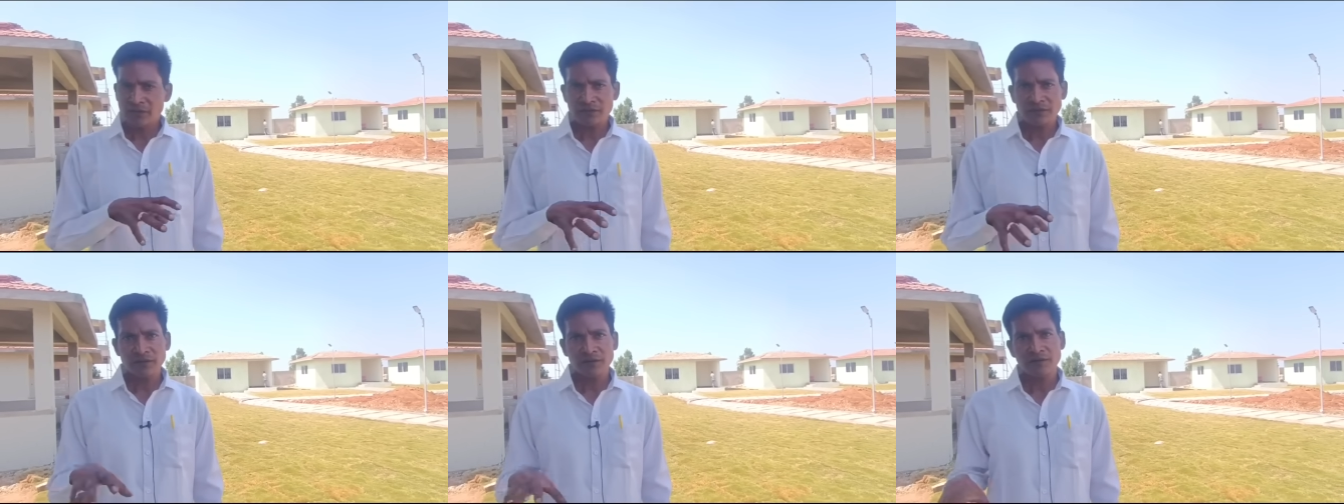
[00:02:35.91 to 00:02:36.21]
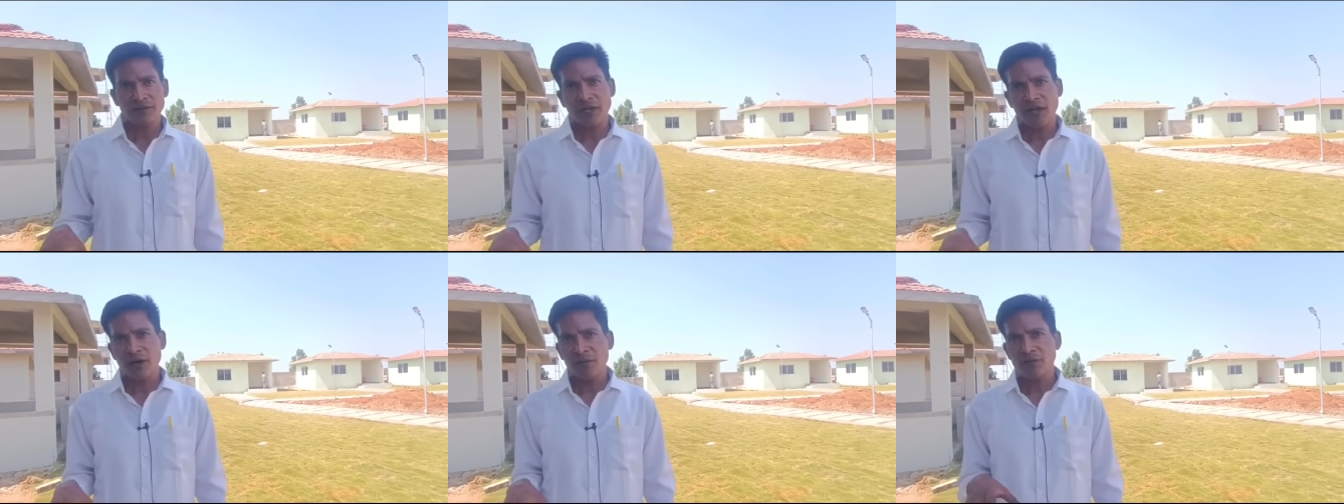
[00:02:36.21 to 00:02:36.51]
అసలు
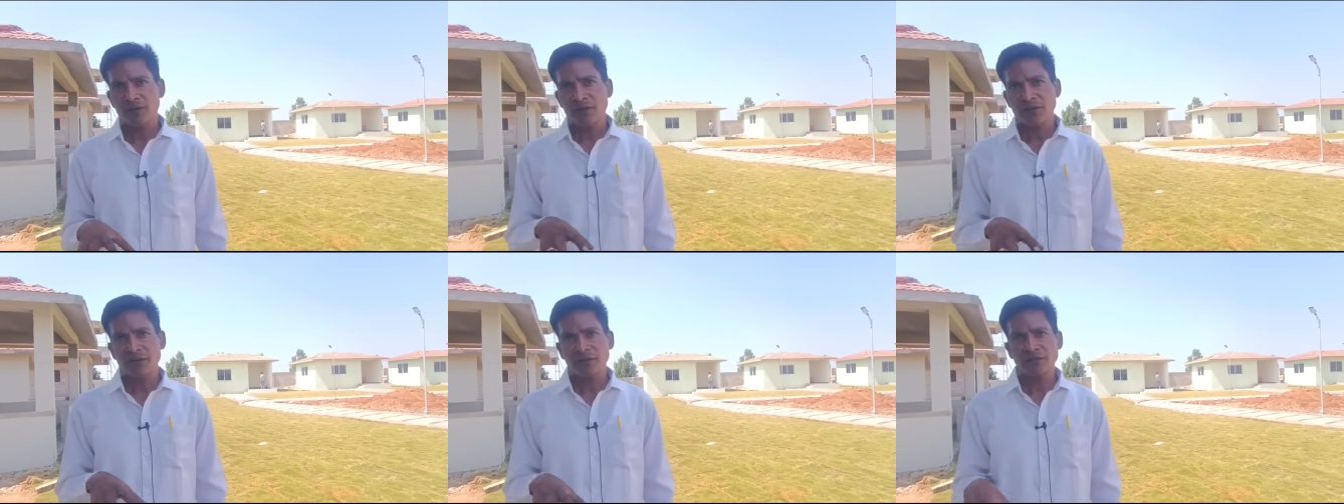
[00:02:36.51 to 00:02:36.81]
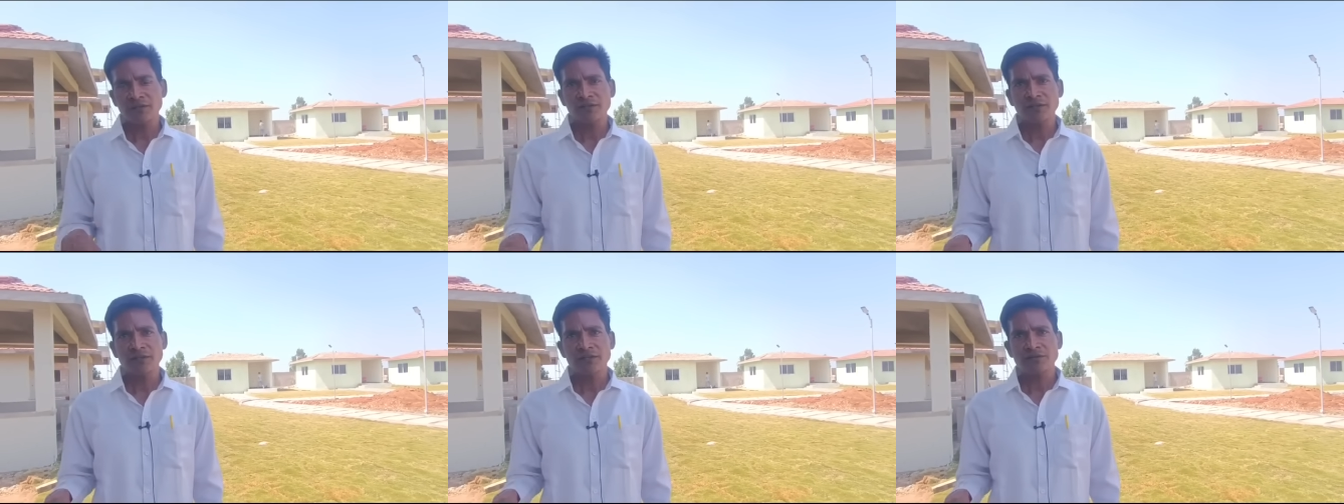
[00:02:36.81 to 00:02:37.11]
ట్యాబ్లెట్
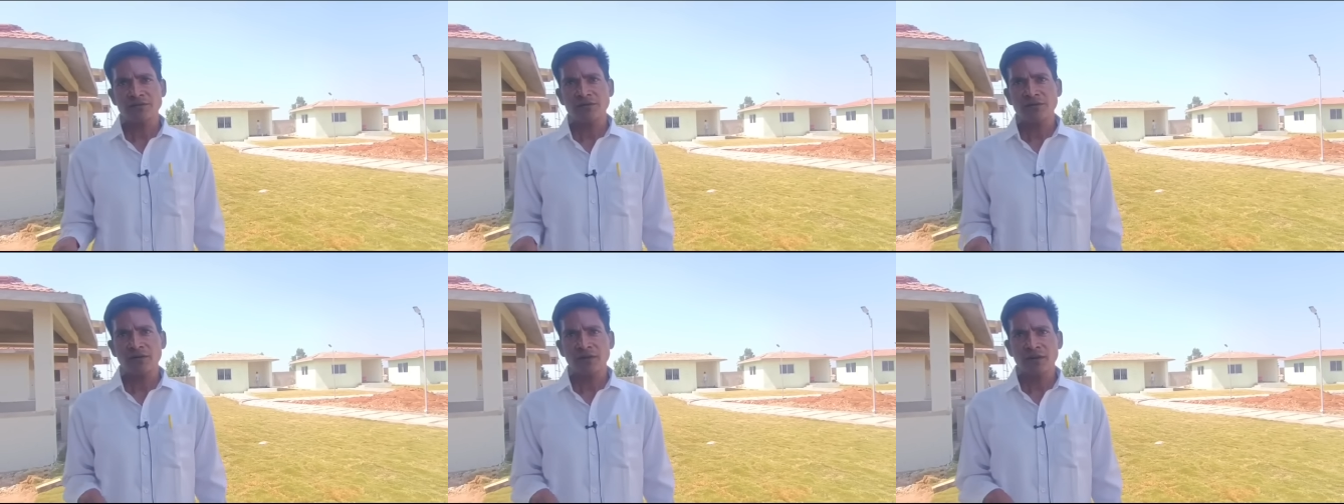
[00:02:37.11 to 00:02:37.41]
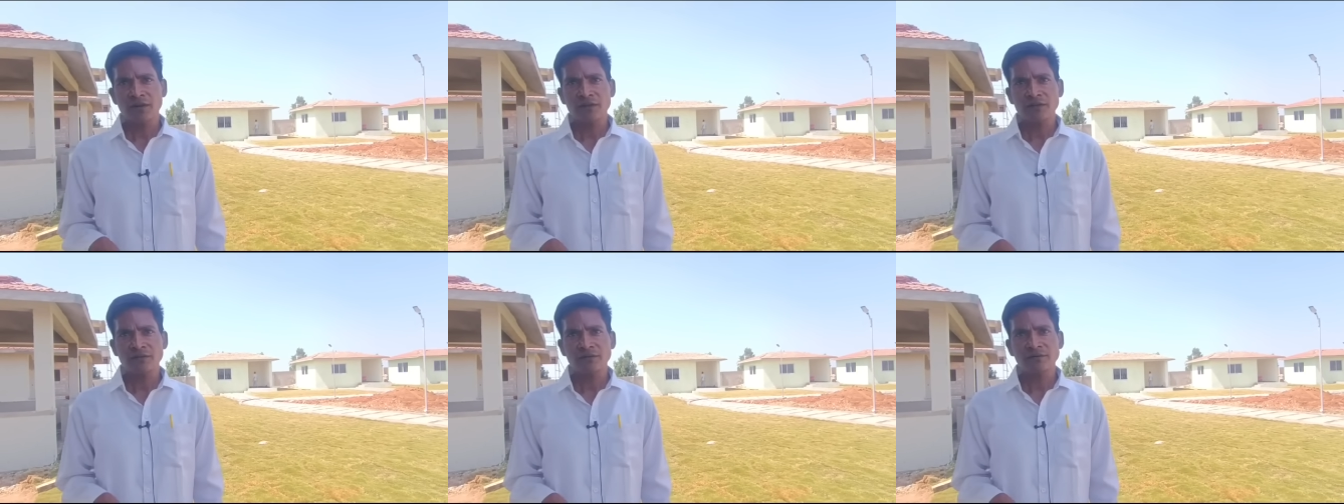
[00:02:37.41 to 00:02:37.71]
అనేది
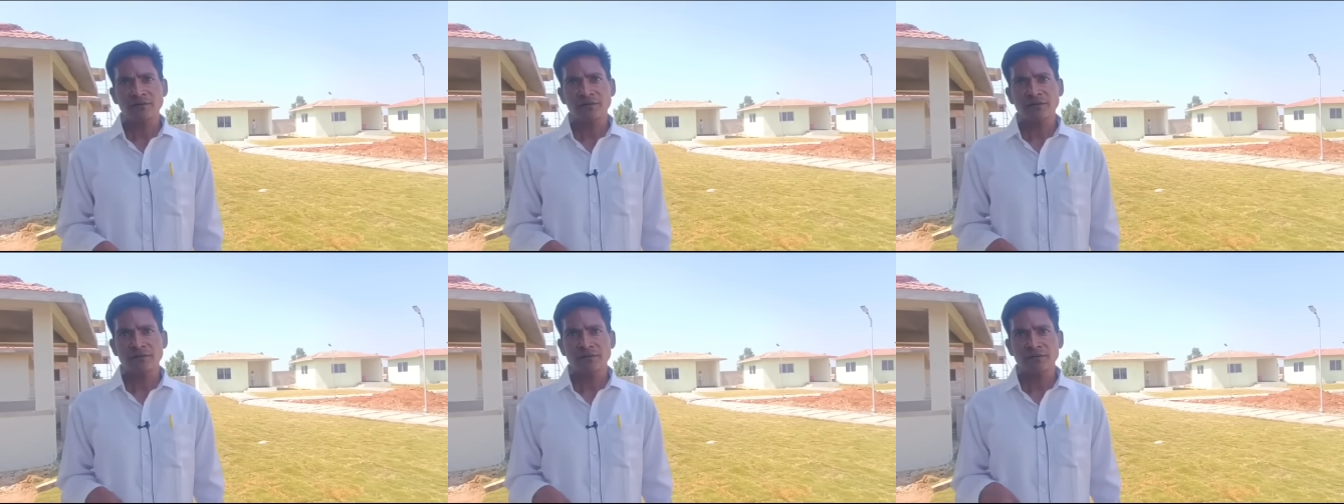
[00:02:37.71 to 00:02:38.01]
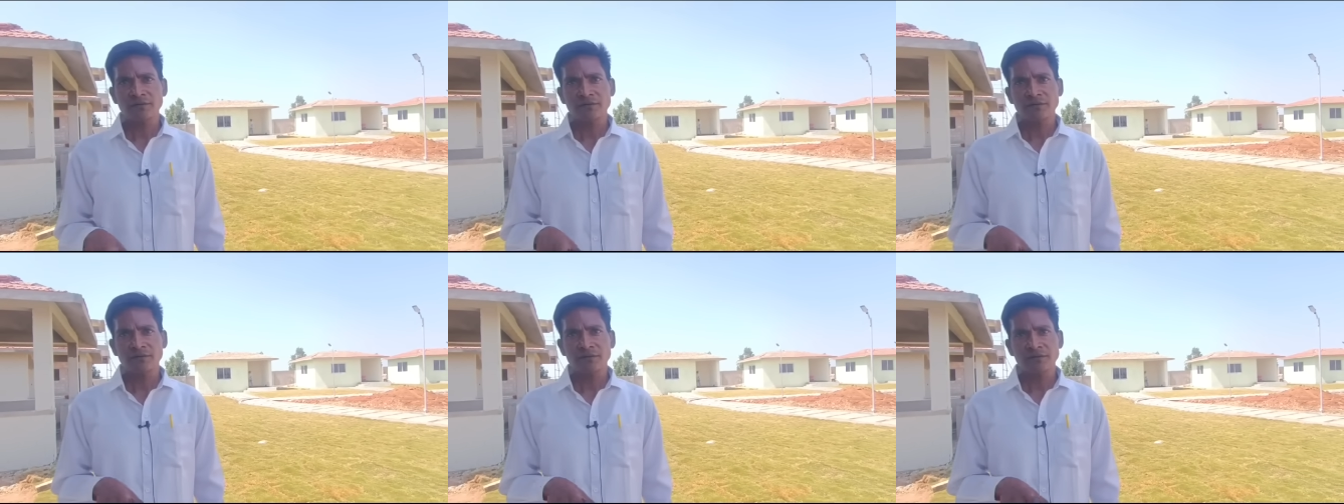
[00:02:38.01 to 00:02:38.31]
వేసుకోవట్లేదు
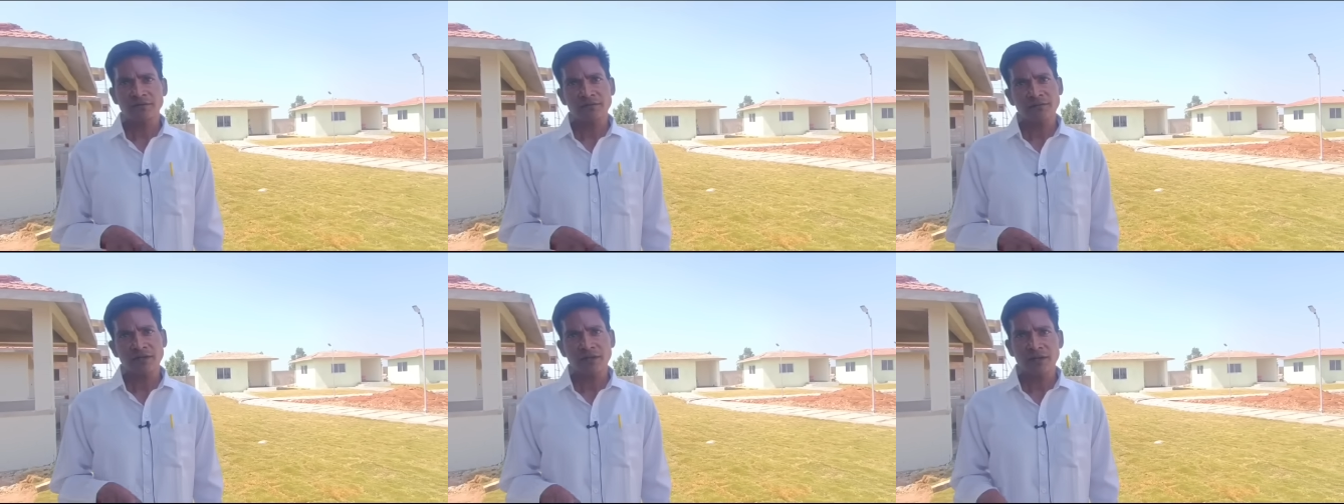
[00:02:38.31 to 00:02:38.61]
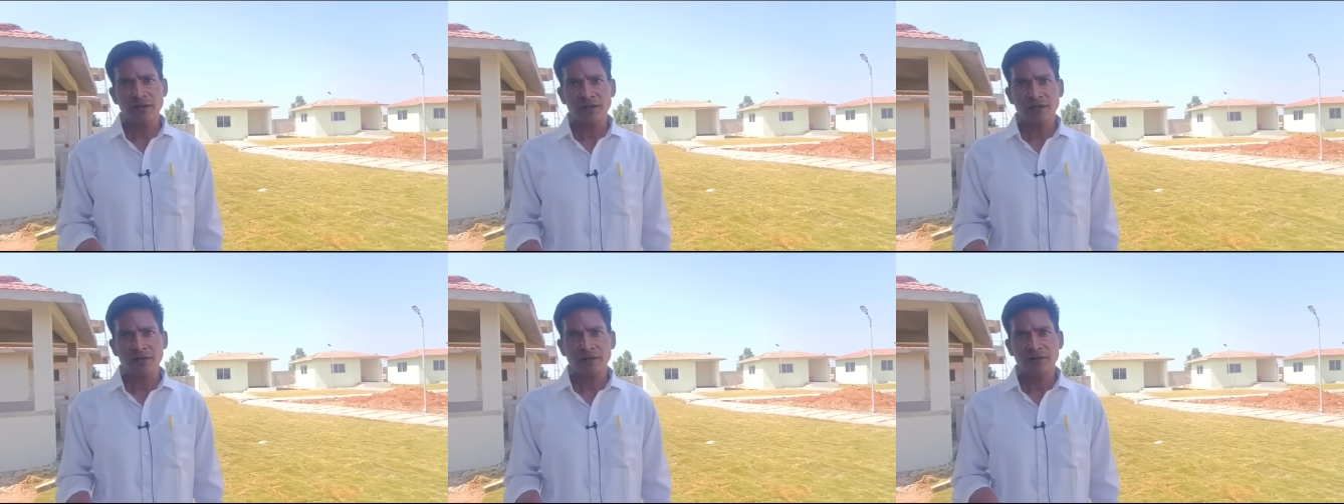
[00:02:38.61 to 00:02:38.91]
నాకు
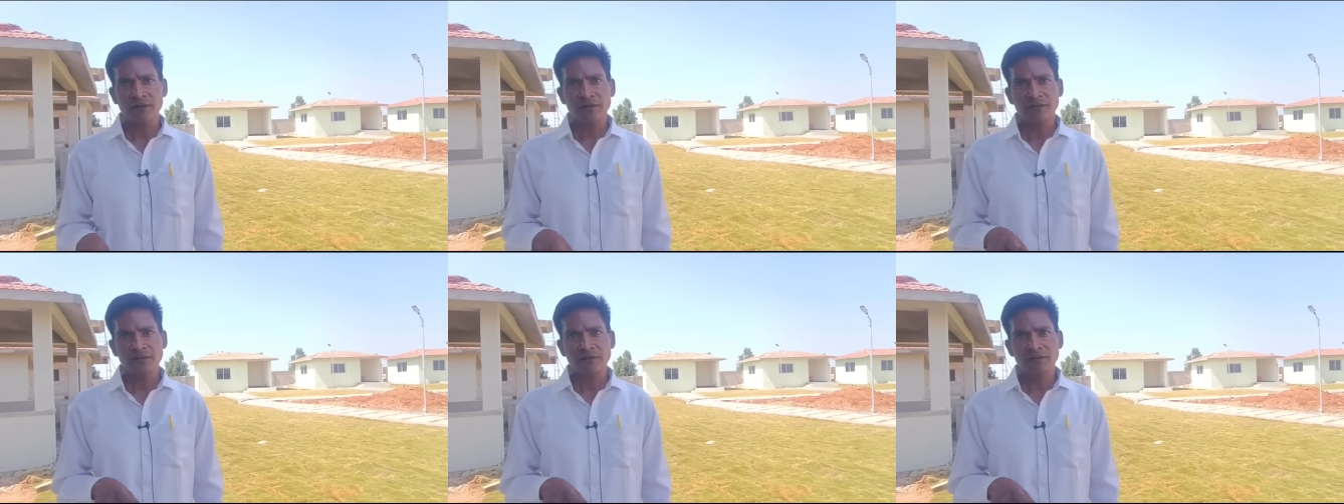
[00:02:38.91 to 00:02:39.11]
చాలా